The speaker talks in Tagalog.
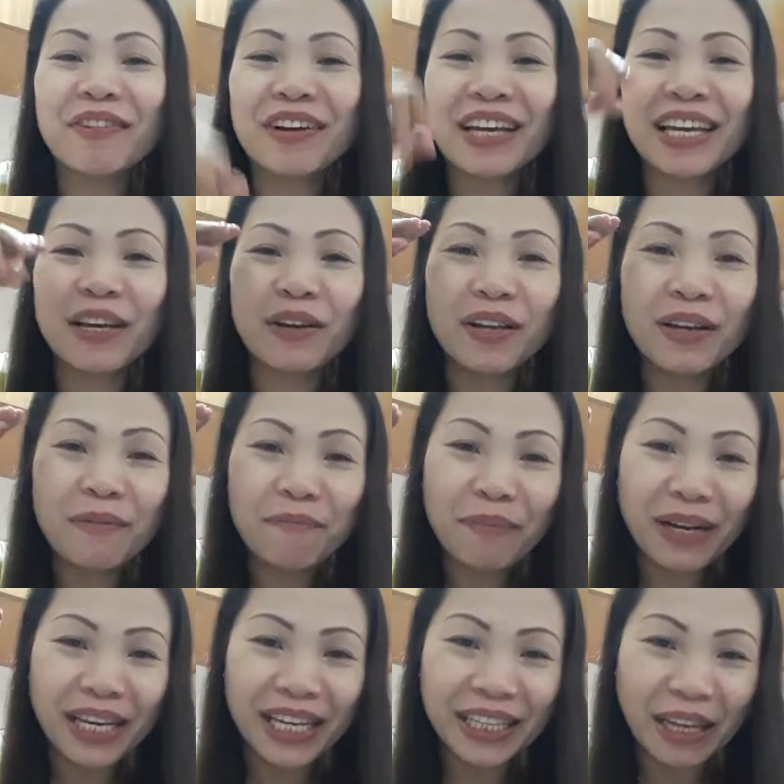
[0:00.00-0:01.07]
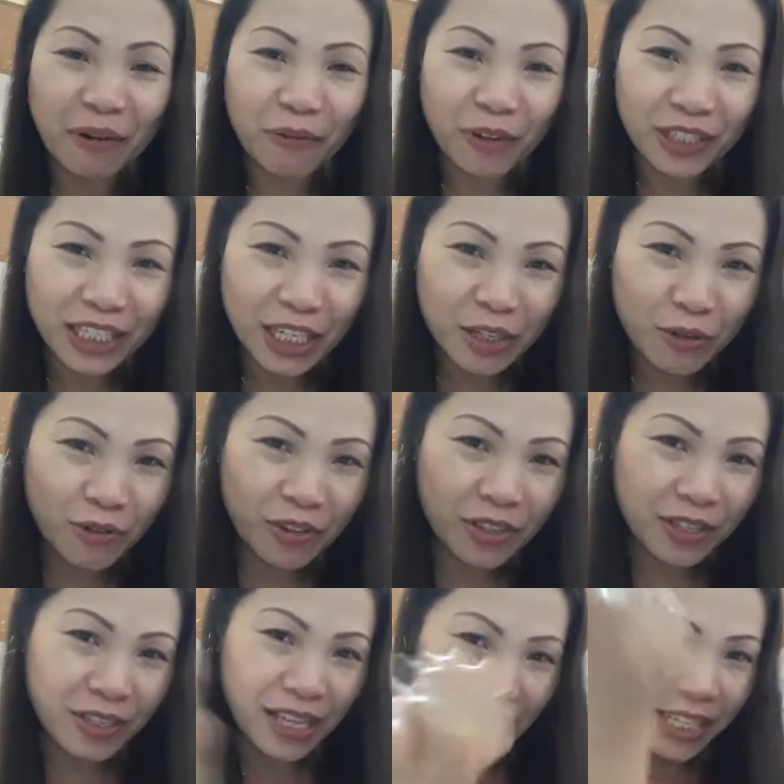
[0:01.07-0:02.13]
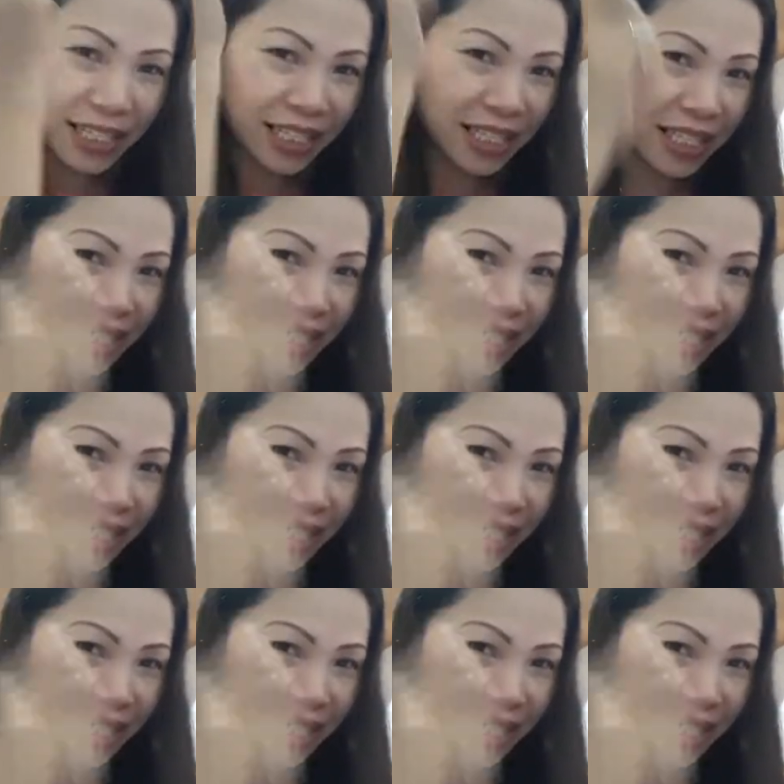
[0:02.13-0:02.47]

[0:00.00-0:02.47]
Okay, pakita ko na sa inyo. Yes!